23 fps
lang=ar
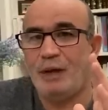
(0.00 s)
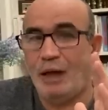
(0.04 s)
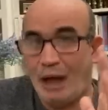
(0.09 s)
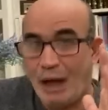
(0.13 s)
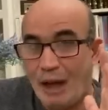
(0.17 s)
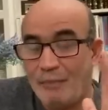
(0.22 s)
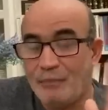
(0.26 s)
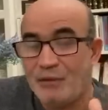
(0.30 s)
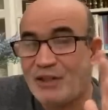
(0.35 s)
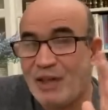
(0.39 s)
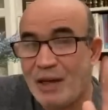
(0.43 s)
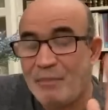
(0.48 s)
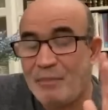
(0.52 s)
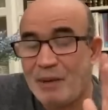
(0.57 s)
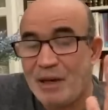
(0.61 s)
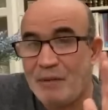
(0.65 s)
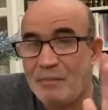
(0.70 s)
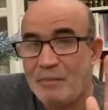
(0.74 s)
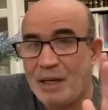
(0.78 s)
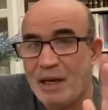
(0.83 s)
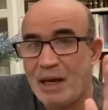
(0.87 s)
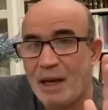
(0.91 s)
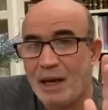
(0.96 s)
5.20% 5%
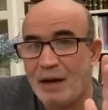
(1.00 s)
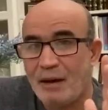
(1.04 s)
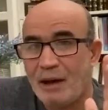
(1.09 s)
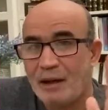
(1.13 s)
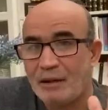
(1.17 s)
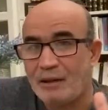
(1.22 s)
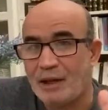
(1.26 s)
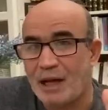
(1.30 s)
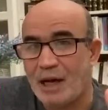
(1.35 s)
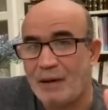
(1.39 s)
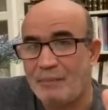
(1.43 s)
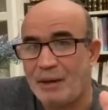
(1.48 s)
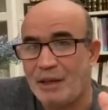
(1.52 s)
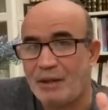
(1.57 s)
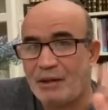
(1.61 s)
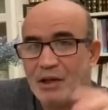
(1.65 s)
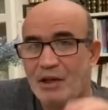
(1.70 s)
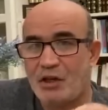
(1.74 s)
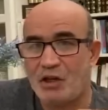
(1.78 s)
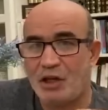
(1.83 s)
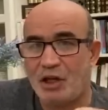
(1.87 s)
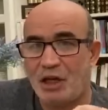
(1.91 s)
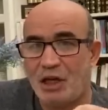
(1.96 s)

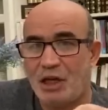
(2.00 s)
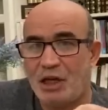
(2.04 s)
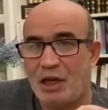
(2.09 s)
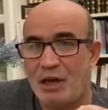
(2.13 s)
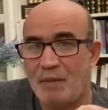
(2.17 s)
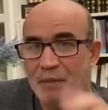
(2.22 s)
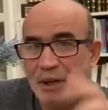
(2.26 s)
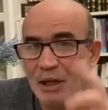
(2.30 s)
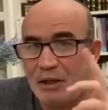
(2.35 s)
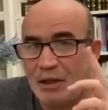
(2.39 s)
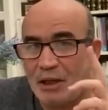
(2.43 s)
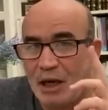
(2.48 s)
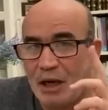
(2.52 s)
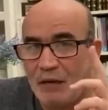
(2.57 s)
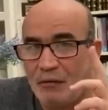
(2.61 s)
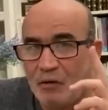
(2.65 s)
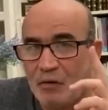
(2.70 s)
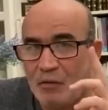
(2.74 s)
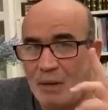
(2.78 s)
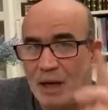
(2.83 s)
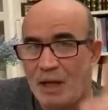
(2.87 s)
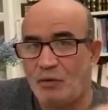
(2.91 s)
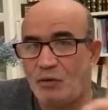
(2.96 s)
انتخابات تشريعيه باعترافكم